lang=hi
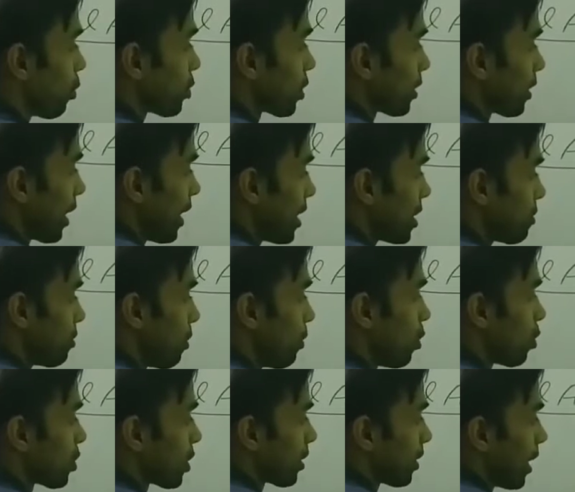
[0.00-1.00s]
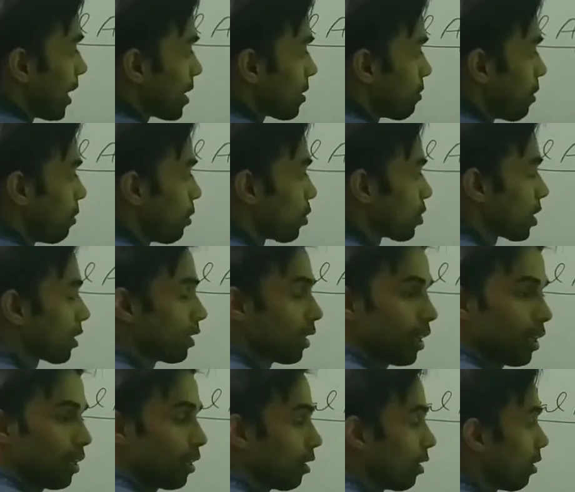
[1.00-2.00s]
में भी हो सकता है इसमें भी हो सकता है इसमें भी हो
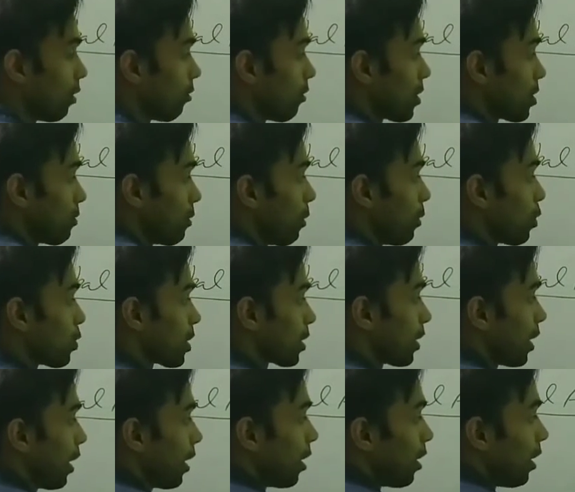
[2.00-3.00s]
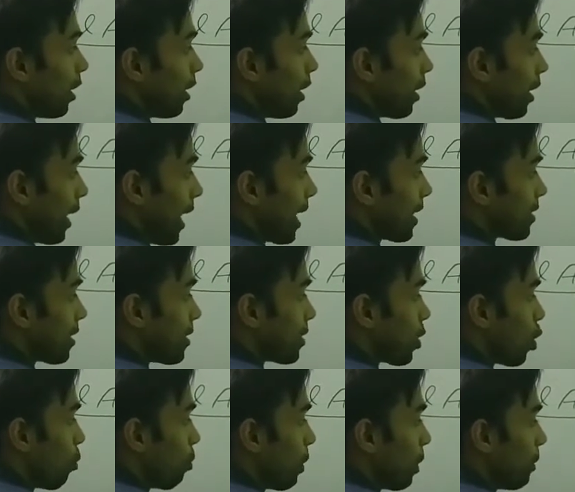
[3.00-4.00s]
सकता है फर्स्ट में भी हो सकता है
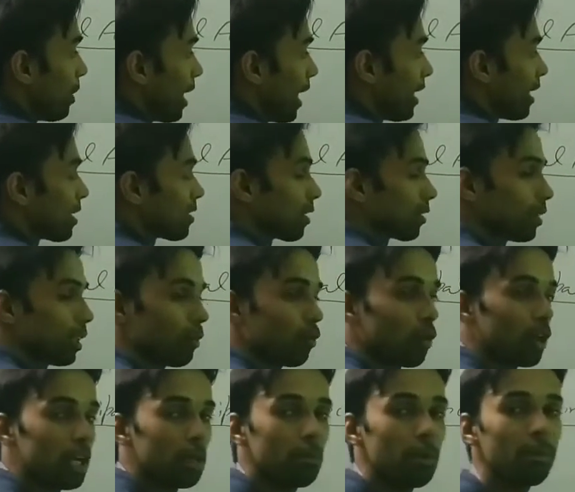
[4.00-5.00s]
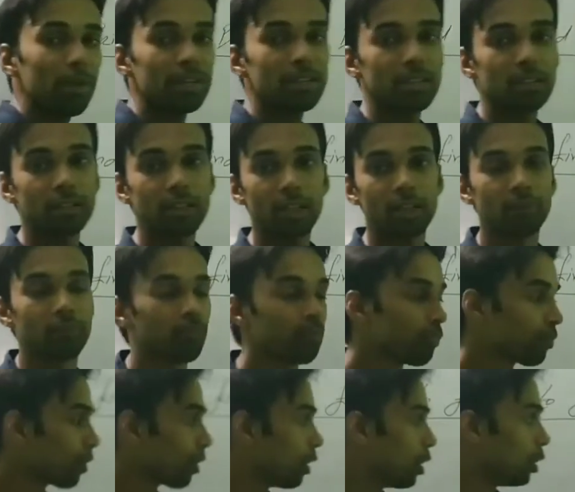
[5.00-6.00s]
एक्सिस के ऊपर भी लाई कर सकता है वो कहीं पे भी आ सकता है
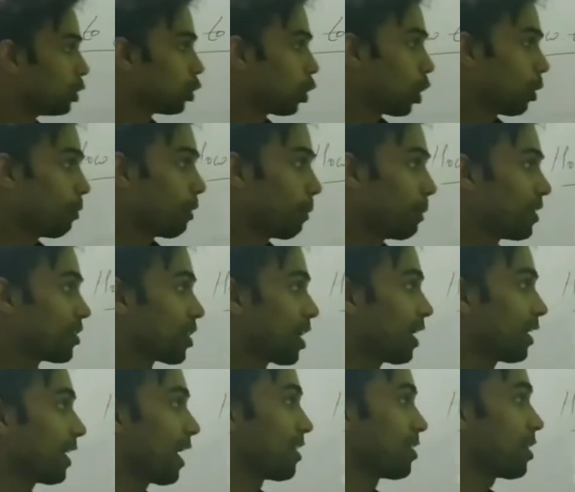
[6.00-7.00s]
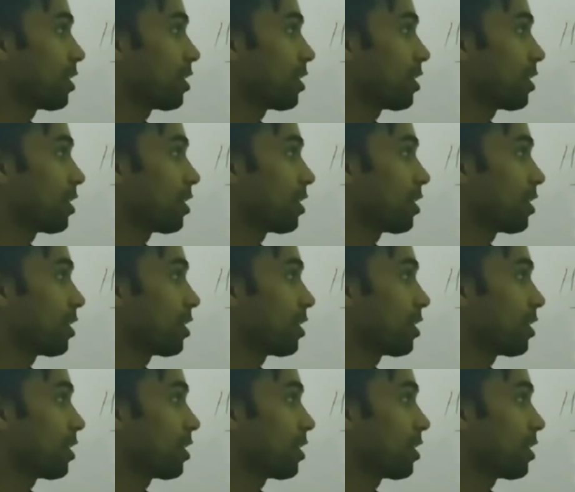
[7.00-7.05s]
तो हम अभी चार